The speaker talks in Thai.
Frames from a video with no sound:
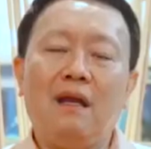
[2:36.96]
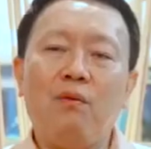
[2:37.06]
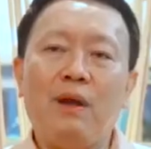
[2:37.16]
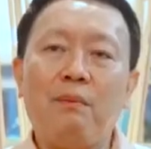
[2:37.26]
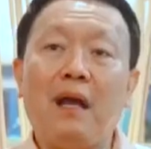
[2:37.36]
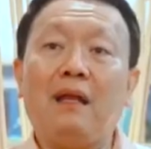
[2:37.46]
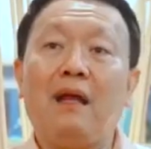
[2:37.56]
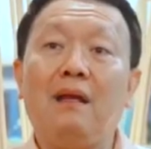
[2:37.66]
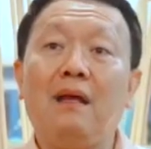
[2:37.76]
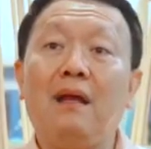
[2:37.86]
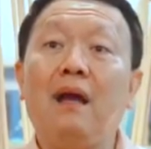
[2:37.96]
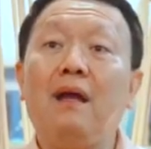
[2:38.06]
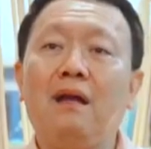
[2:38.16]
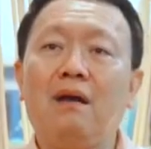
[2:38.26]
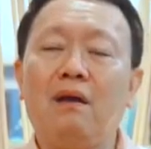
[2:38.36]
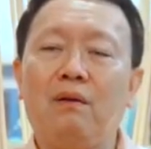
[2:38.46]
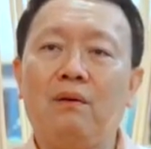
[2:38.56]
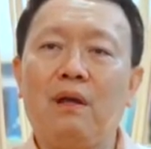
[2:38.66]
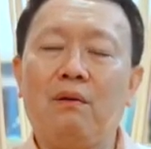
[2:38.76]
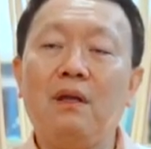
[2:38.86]
นะวันผ่าตัดเนี่ยนะแล้ว
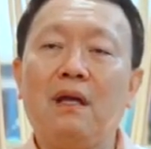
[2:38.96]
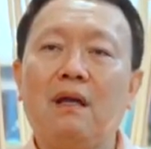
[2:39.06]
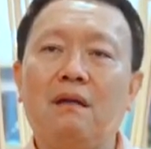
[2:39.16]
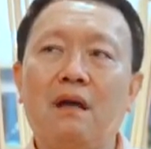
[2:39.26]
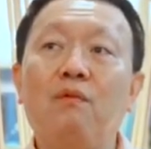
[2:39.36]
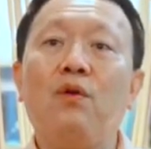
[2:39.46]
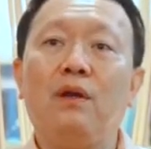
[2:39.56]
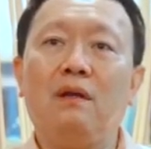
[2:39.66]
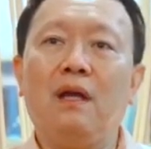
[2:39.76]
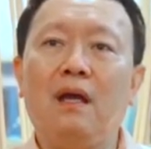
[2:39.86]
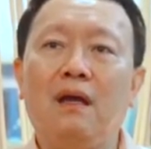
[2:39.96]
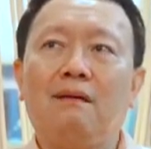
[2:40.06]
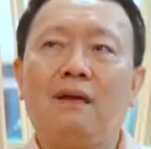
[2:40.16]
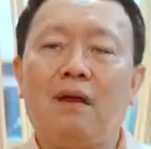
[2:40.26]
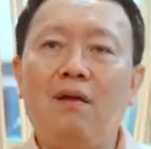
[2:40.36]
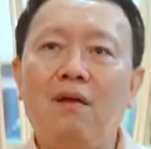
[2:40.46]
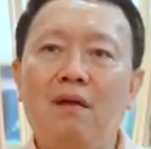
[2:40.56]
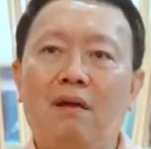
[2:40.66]
เราก็เลยกังวลนะฮะแต่ก็